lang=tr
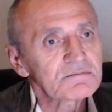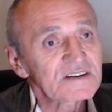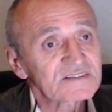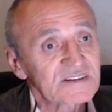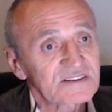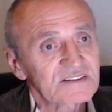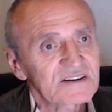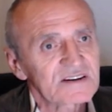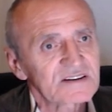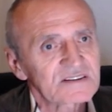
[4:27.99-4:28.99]

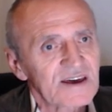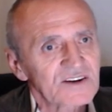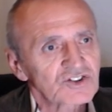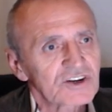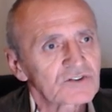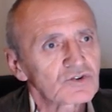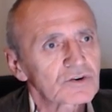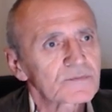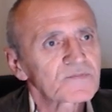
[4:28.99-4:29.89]
meslekleri tercih ediyor.